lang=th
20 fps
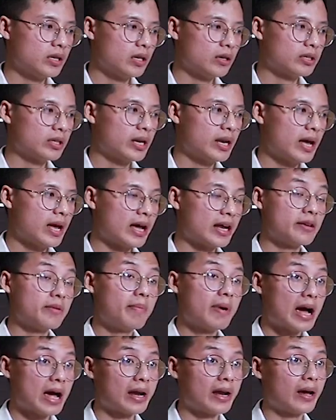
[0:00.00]
ที่เราจะได้อธิ
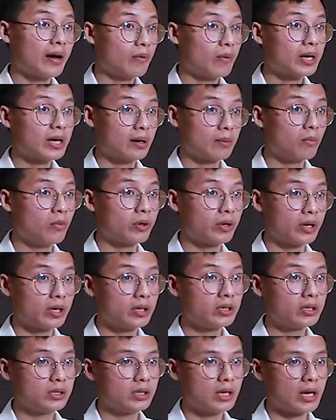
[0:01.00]
บายนะว่าทั้งหมดมัน
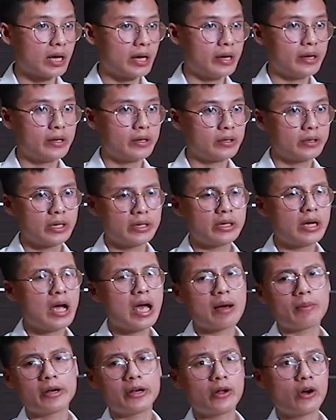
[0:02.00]
คืออะไร แต่เนื้อ
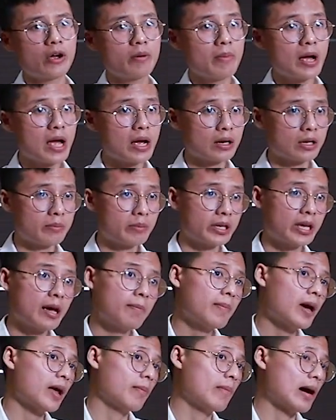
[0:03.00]
หามันน้อยมากเลยมันแค่
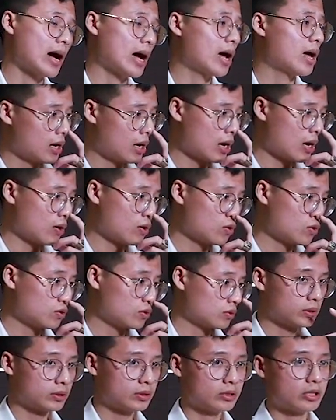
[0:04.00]
8 บาทแล้ว
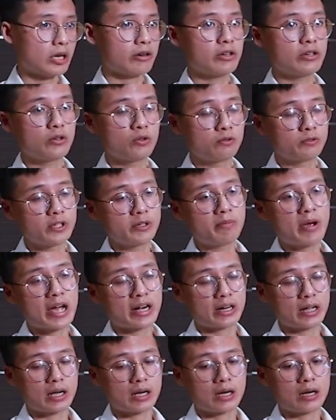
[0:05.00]
เท่าที่ดูฟีดแบ็ก
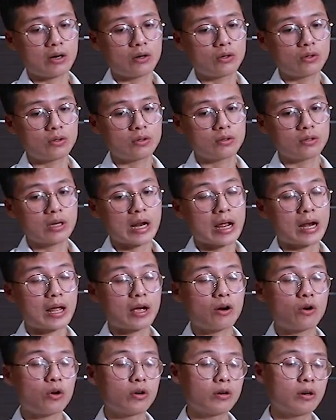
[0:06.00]
เนี่ยเขาหลา
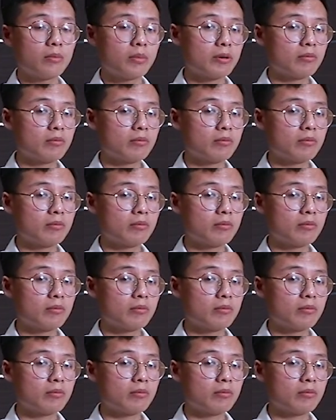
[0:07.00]
ยๆ คนก็